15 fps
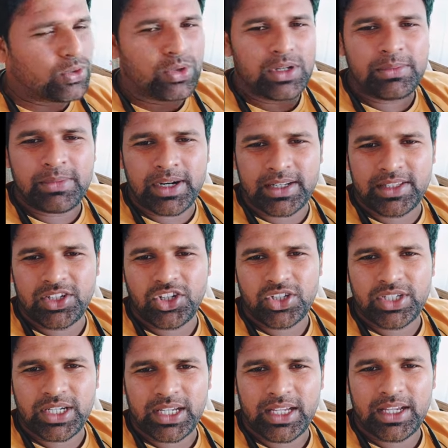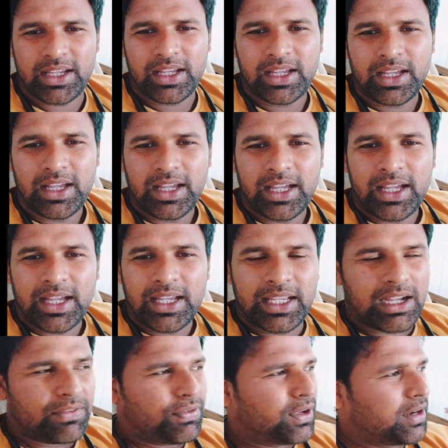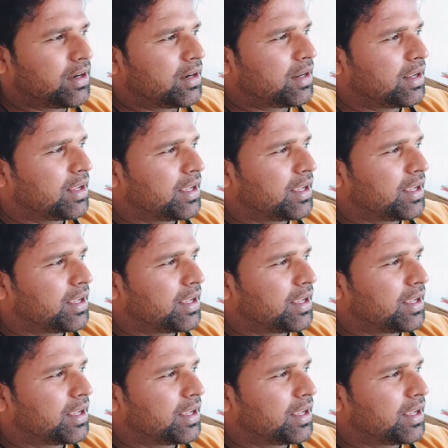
गोली मार देना चाहिए या फिर